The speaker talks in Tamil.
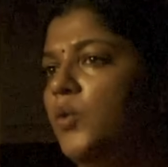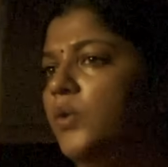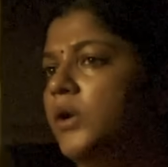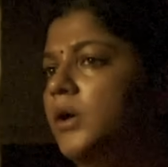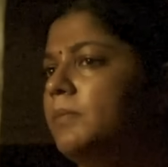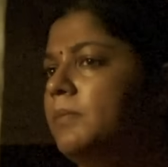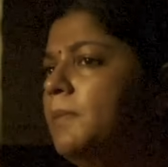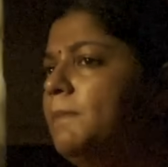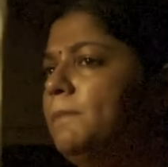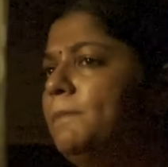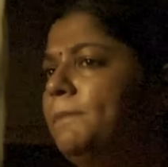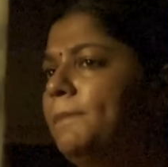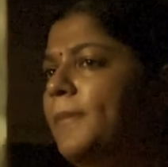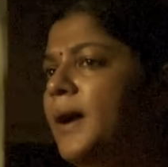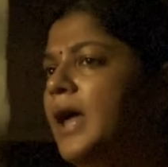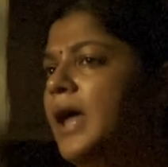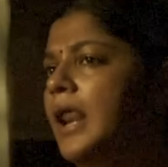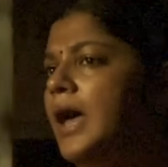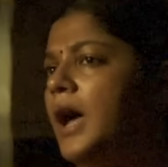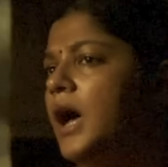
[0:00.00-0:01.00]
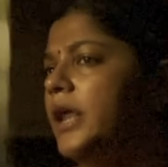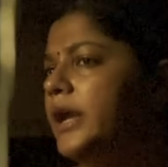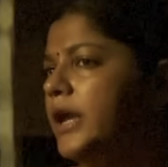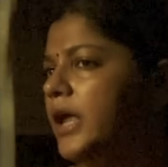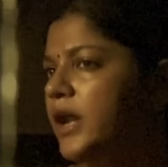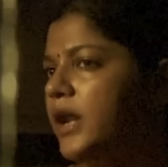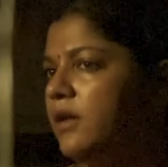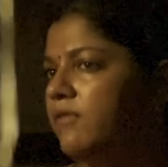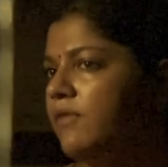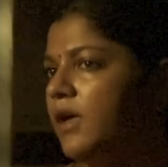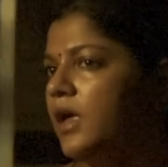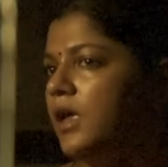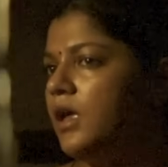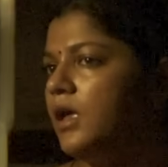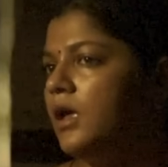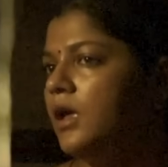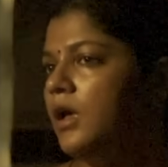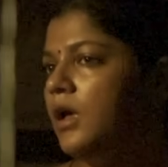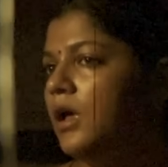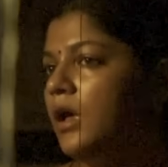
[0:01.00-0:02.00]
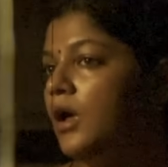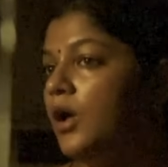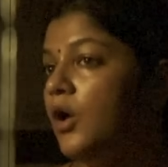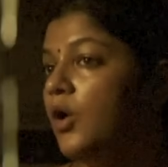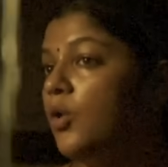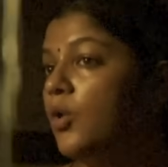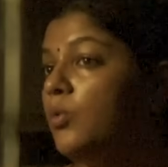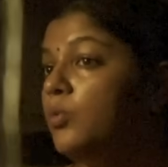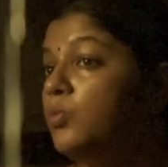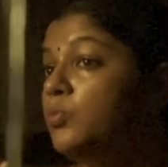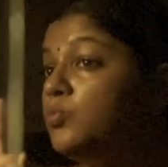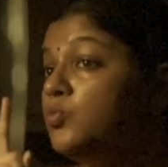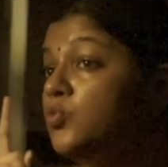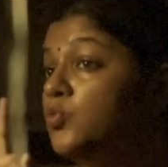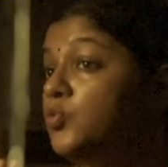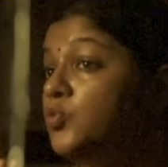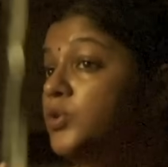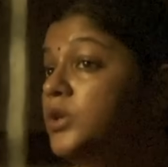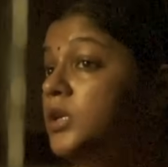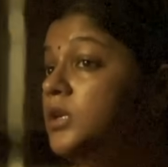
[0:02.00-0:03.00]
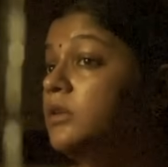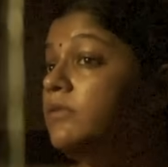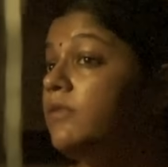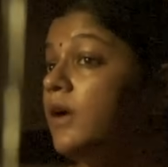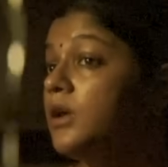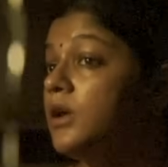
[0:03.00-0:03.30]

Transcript: உன்னை இப்போ நான் பலாருன்னு அறிவேன் மூடின்னு